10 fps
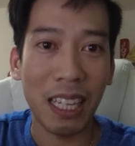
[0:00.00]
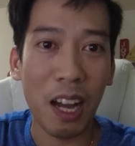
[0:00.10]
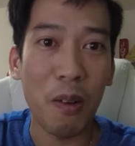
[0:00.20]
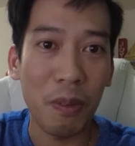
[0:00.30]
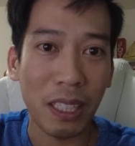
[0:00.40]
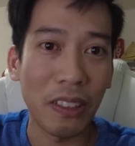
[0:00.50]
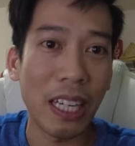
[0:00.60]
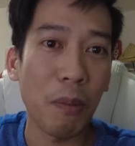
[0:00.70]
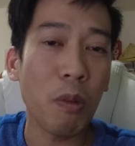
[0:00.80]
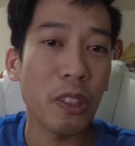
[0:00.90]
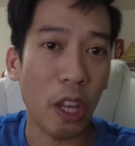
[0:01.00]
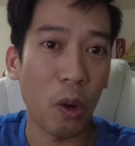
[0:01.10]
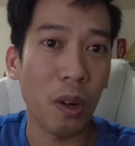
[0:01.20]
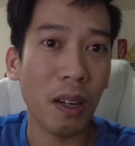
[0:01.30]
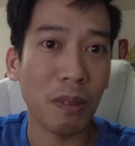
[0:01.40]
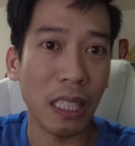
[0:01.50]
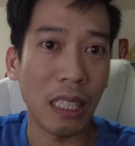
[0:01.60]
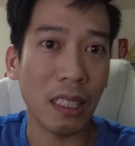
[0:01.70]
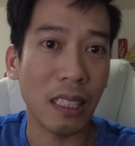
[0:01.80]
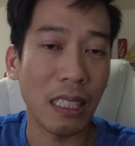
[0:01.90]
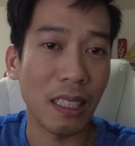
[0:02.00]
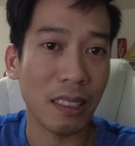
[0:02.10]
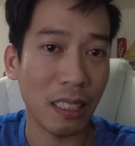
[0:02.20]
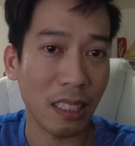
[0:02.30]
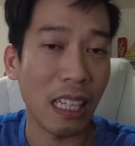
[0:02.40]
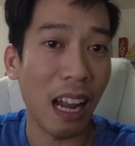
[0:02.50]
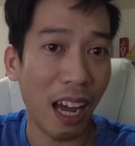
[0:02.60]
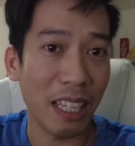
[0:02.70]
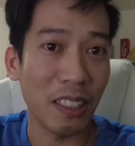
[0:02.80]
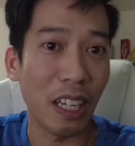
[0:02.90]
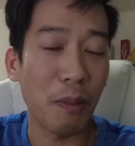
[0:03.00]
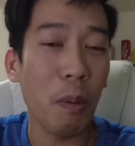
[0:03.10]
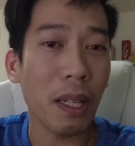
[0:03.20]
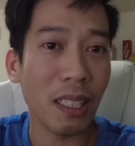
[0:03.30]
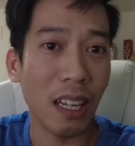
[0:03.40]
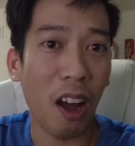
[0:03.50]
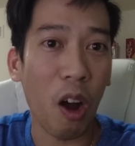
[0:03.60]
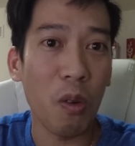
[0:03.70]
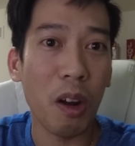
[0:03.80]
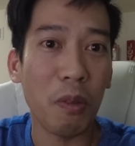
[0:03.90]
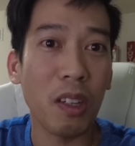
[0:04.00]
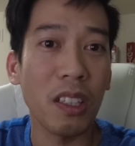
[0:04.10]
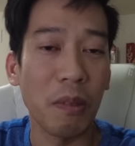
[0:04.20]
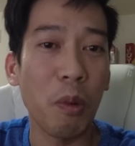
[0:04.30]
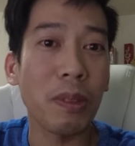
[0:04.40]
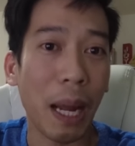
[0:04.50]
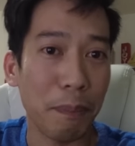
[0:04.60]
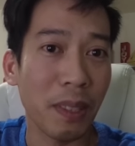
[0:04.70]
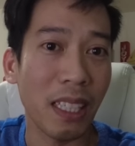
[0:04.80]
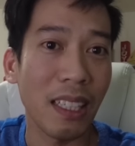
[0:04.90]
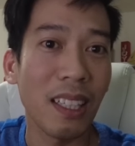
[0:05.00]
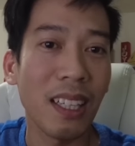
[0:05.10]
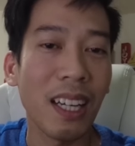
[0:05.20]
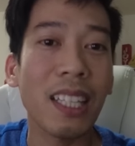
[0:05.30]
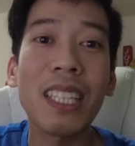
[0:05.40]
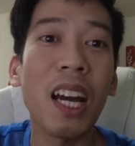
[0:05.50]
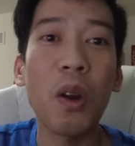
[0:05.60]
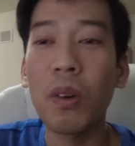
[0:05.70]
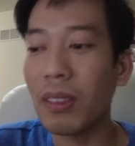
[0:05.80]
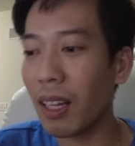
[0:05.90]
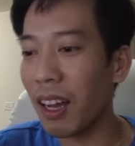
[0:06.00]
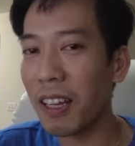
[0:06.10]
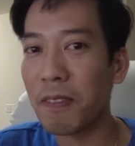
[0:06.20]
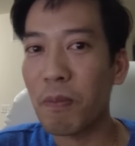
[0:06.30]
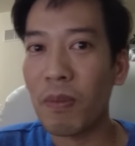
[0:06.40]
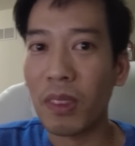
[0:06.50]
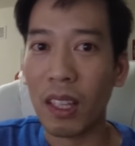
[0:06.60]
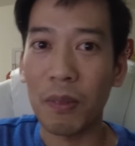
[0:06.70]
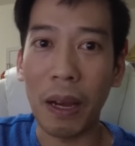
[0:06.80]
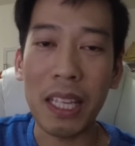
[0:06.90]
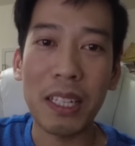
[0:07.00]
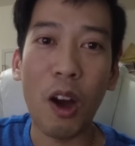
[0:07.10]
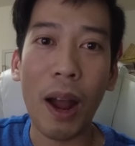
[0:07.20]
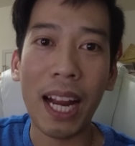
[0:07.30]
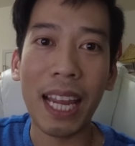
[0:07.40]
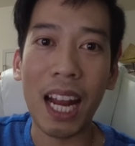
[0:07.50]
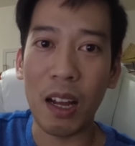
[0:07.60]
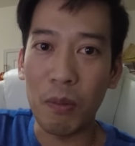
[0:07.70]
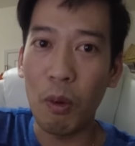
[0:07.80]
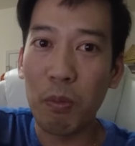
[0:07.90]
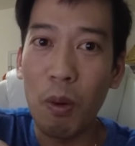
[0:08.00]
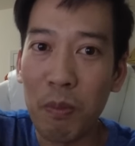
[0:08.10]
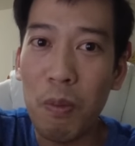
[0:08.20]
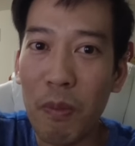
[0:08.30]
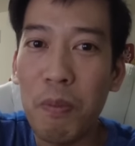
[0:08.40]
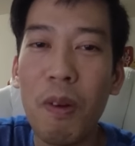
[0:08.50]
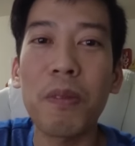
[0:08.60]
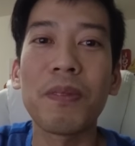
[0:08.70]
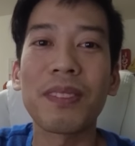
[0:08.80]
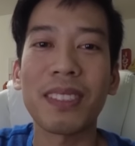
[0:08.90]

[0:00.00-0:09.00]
không người nào múc nhiều không thì thì thì, thì lời người nào múc ít thì lỗ không có người múc chậm thì hết trơn luôn đó bởi vì đồ ăn ra là múc múc múc múc múc